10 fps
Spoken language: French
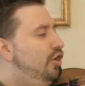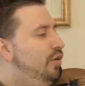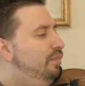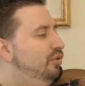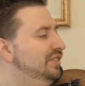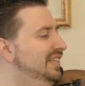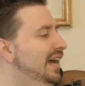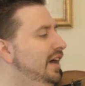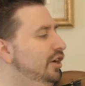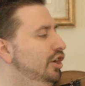le pouce
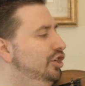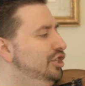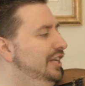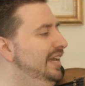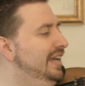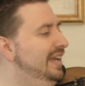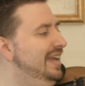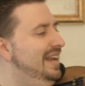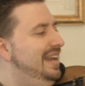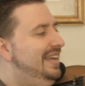en crochet,
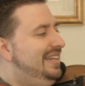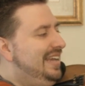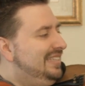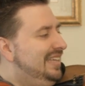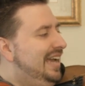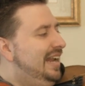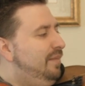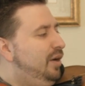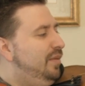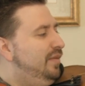l'index à
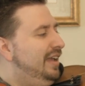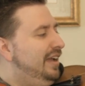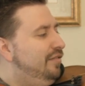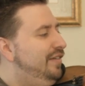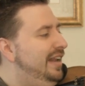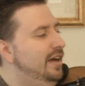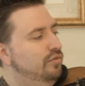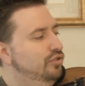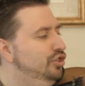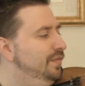la première
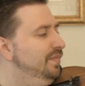phalange.